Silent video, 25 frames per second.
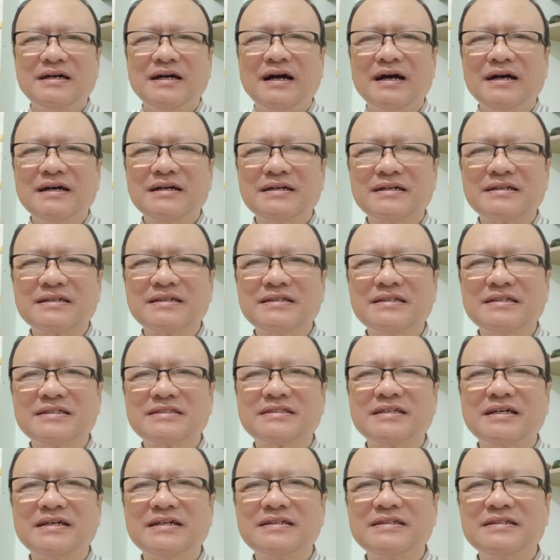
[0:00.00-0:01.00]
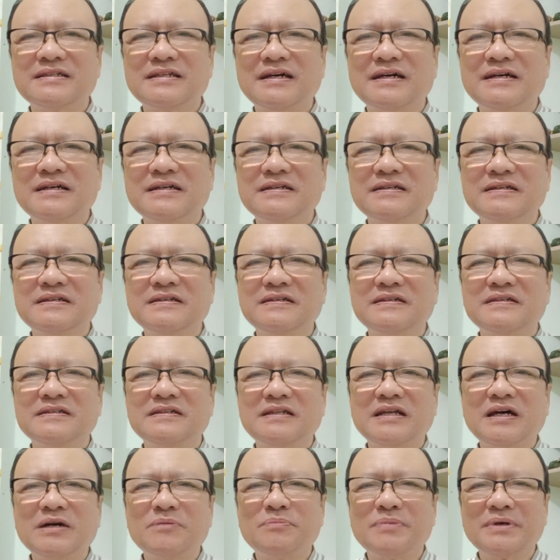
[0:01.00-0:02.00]
Ang karanasan ay
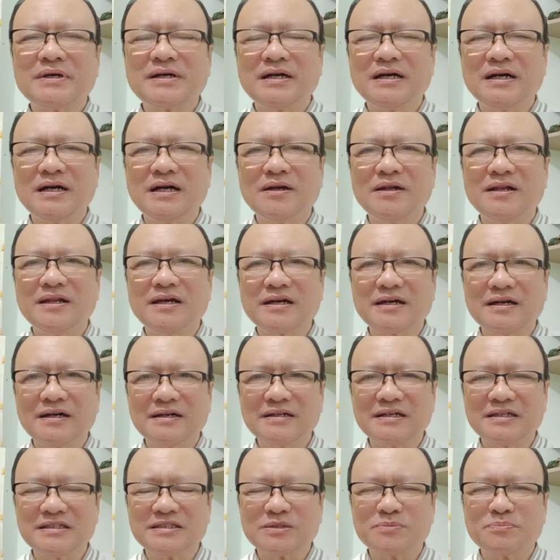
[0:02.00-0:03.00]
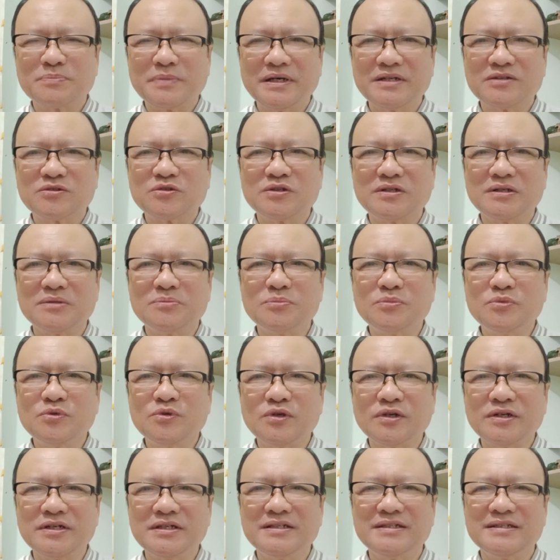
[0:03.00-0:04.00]
napakahalagang aspeto ng
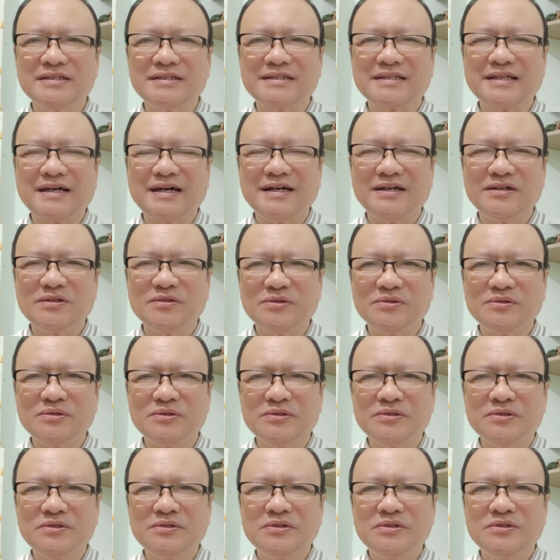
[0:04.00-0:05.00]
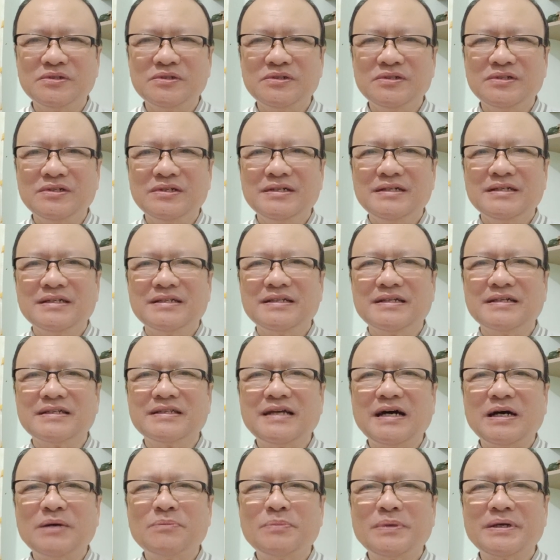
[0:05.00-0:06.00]
buhay ng tao na
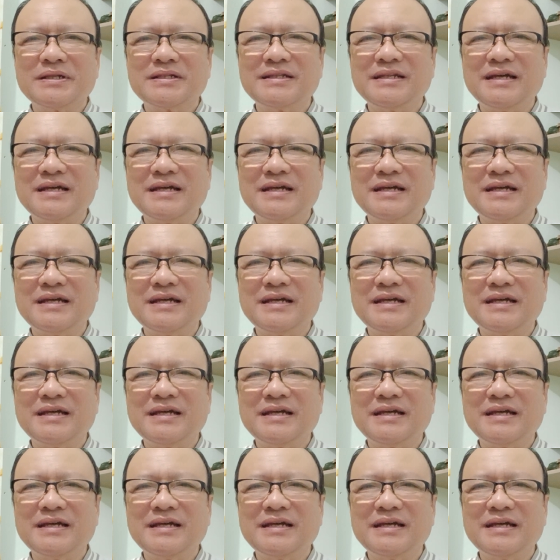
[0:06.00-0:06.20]
dapat